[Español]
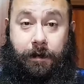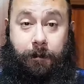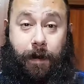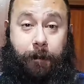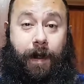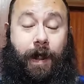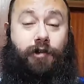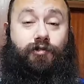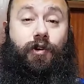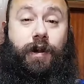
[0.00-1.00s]

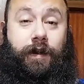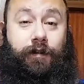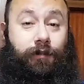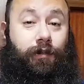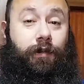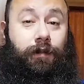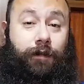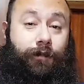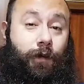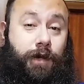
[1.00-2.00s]
Preparaos con el resto de
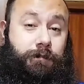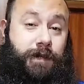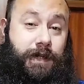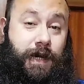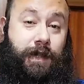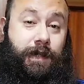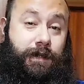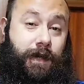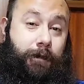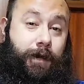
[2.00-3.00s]
otras figuras más
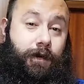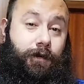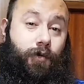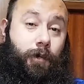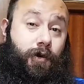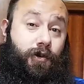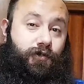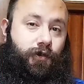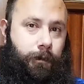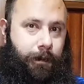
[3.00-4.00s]
grandes que a ver cómo nos
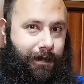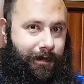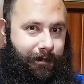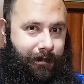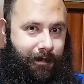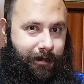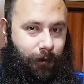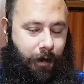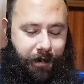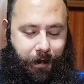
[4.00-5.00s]
sorprende esta
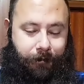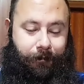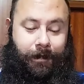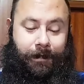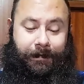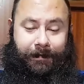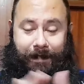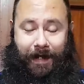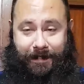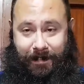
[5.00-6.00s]
situación.
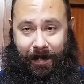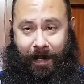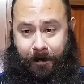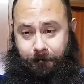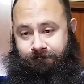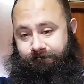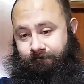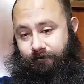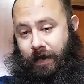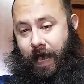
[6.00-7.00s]
Así que
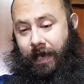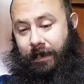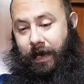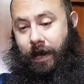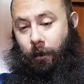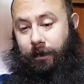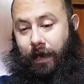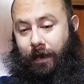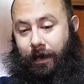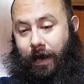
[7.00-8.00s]
hay que tener en
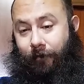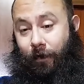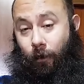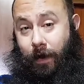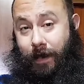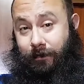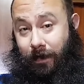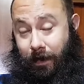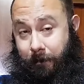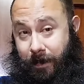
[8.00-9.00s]
cuenta que la figura
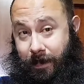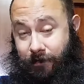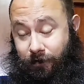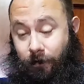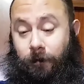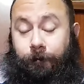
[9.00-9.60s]
esta que mide eso